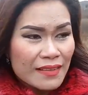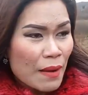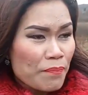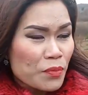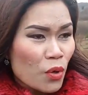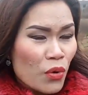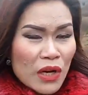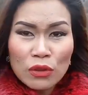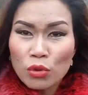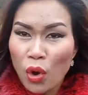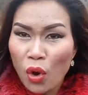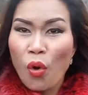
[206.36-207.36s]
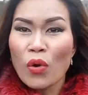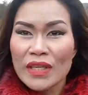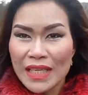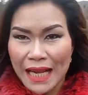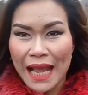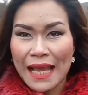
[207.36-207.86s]
รับรู้ในตัวคุณ
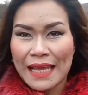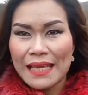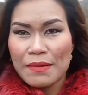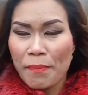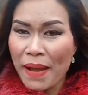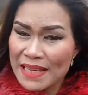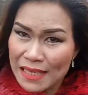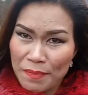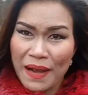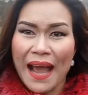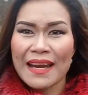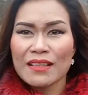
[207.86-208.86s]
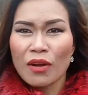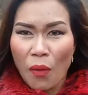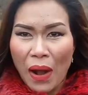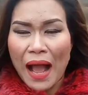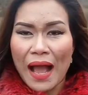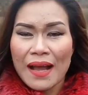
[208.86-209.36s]
ยังไง มันสำคัญ
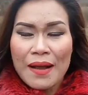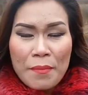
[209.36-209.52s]
กว่า